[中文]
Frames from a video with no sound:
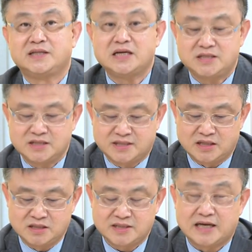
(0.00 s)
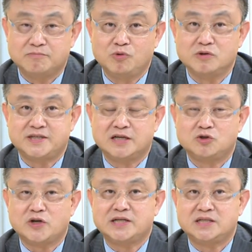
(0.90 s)
但是生产目前
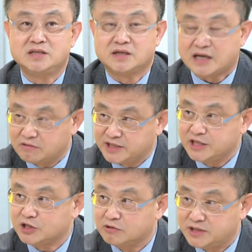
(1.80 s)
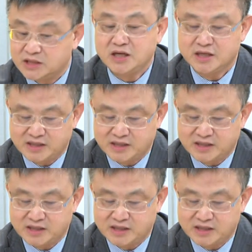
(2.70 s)
最新的高阶手机，